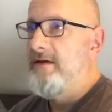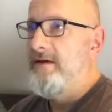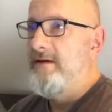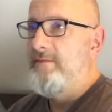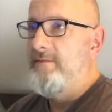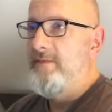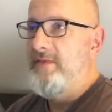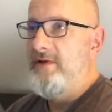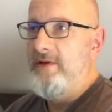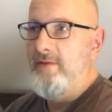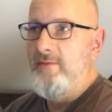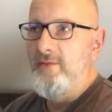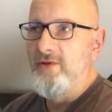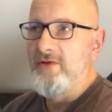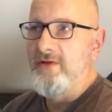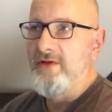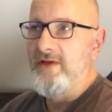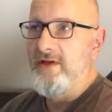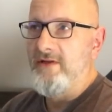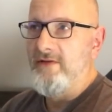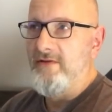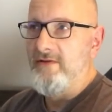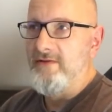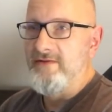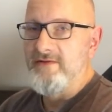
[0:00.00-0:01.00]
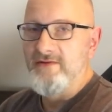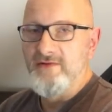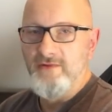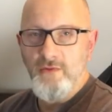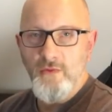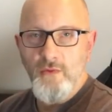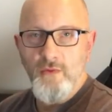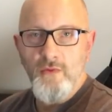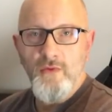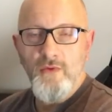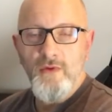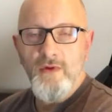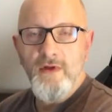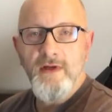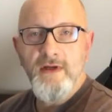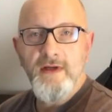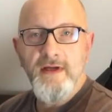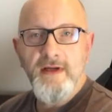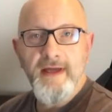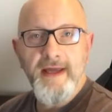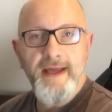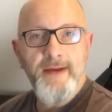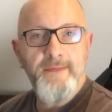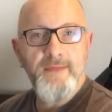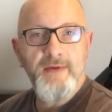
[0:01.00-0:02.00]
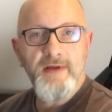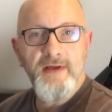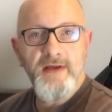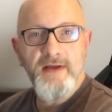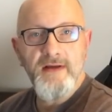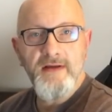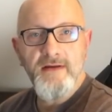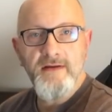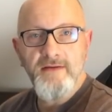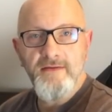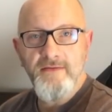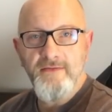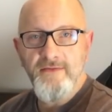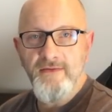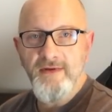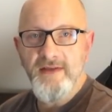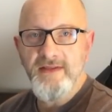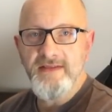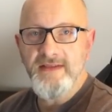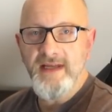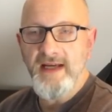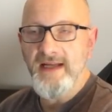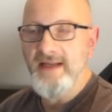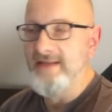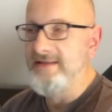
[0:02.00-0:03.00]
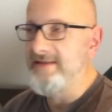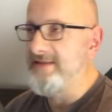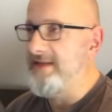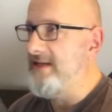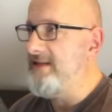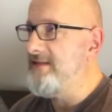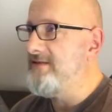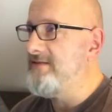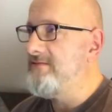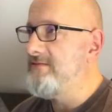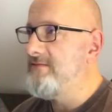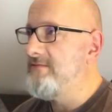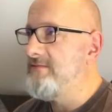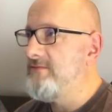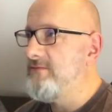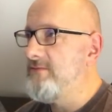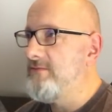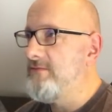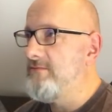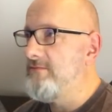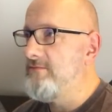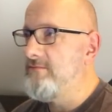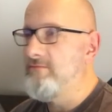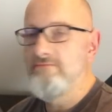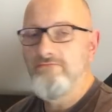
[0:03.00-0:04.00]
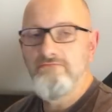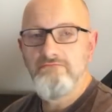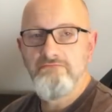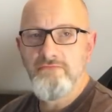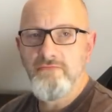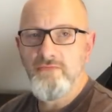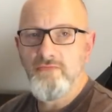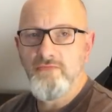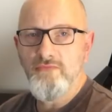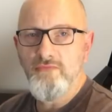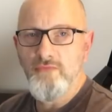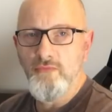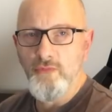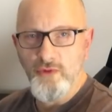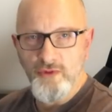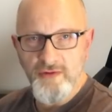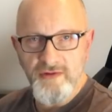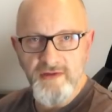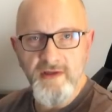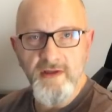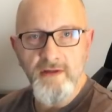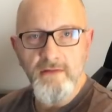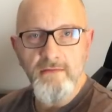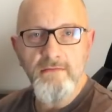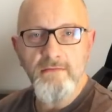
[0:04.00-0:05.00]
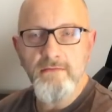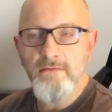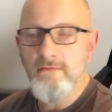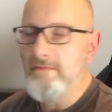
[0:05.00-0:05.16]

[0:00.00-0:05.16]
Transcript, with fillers: bin immer noch nicht ganz so happy, wie es eigentlich sein müsste.